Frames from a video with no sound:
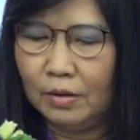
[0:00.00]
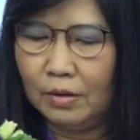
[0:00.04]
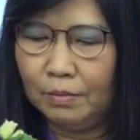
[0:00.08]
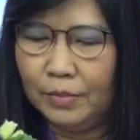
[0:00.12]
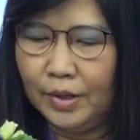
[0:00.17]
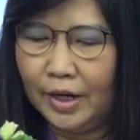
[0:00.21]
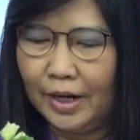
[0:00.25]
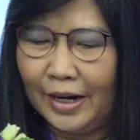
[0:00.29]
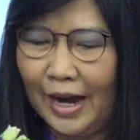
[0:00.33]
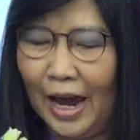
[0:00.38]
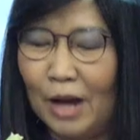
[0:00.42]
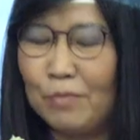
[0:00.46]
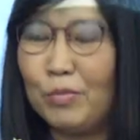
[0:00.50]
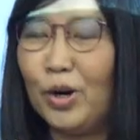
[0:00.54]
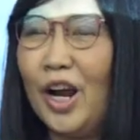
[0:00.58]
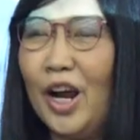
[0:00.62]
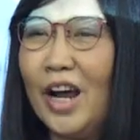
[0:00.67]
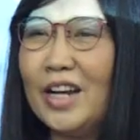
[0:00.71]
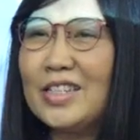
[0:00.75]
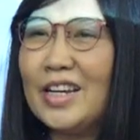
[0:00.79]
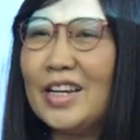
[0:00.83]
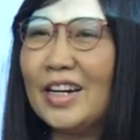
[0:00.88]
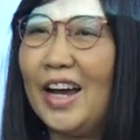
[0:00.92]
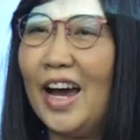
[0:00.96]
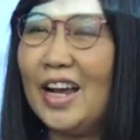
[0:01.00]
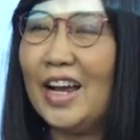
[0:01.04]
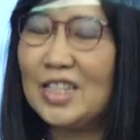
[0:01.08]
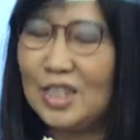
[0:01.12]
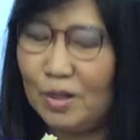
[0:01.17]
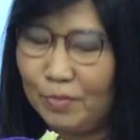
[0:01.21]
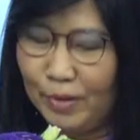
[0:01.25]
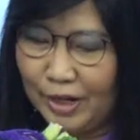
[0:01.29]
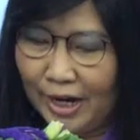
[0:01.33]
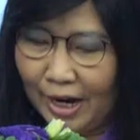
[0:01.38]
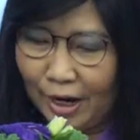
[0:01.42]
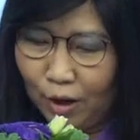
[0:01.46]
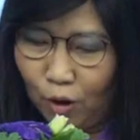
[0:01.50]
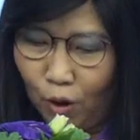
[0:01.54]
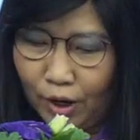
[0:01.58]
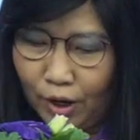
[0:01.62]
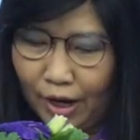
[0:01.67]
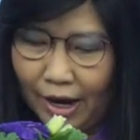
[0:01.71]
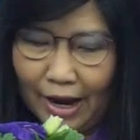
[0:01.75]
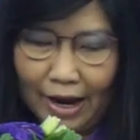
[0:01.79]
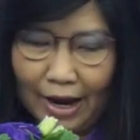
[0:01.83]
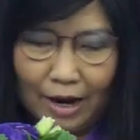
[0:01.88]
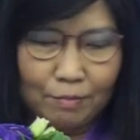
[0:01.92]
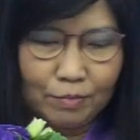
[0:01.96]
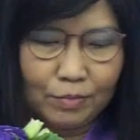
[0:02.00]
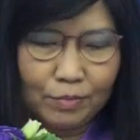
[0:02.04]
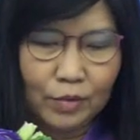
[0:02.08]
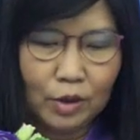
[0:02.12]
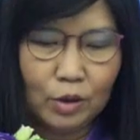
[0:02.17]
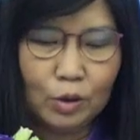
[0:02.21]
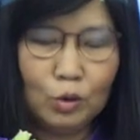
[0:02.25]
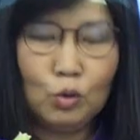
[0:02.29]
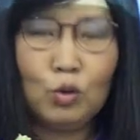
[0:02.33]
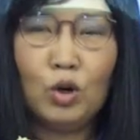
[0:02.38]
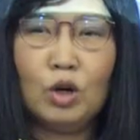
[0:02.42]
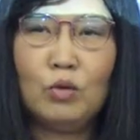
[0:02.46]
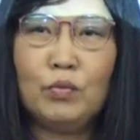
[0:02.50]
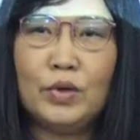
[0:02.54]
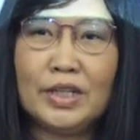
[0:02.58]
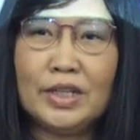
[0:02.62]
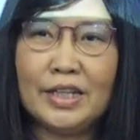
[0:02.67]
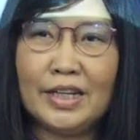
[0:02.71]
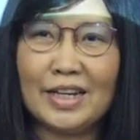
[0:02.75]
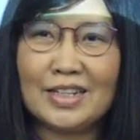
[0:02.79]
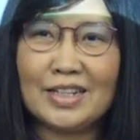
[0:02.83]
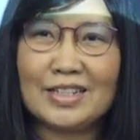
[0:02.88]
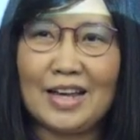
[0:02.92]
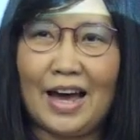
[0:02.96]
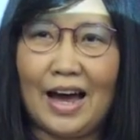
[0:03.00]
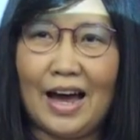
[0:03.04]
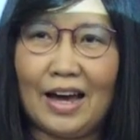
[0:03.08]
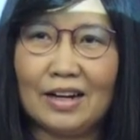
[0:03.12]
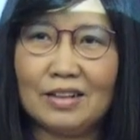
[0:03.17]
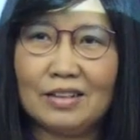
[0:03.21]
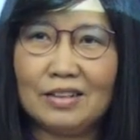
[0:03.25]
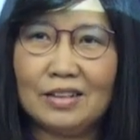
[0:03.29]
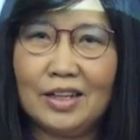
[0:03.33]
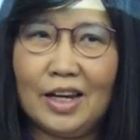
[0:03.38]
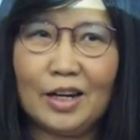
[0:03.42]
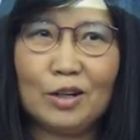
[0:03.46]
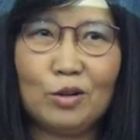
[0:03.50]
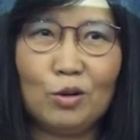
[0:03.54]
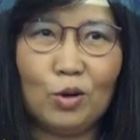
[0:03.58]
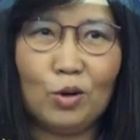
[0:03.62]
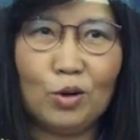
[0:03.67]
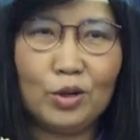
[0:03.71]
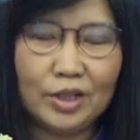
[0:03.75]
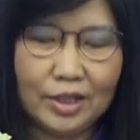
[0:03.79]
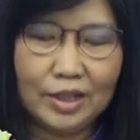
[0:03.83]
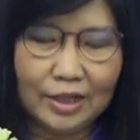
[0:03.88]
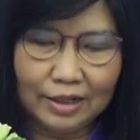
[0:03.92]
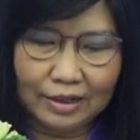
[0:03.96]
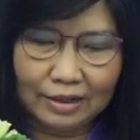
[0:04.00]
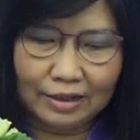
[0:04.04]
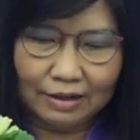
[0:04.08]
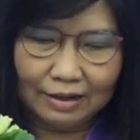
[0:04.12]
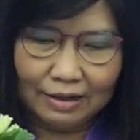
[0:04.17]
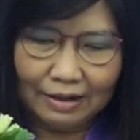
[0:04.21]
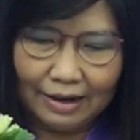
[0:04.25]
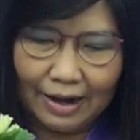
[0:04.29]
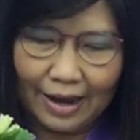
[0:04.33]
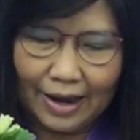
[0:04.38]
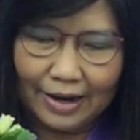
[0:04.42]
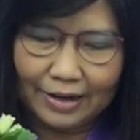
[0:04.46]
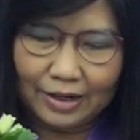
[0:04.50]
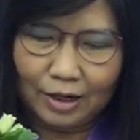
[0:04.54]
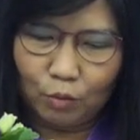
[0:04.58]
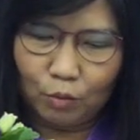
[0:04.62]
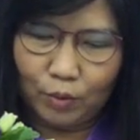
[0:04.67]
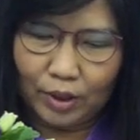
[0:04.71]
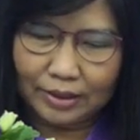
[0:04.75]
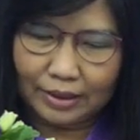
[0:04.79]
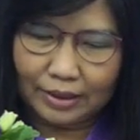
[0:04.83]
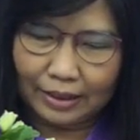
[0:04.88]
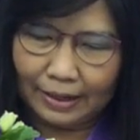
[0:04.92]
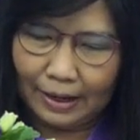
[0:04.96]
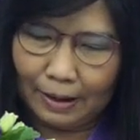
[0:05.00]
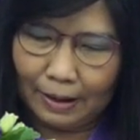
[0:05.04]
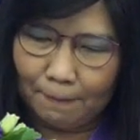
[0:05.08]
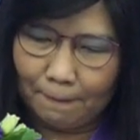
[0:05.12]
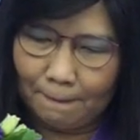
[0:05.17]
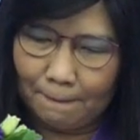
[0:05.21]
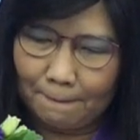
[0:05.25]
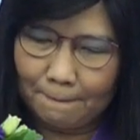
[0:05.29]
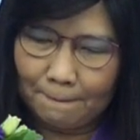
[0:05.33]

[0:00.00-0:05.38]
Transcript: เพื่อการบริหารจัดการทรัพยากรน้ำด้วยวิทยาศาสตร์เทคโนโลยีและนวัตกรรม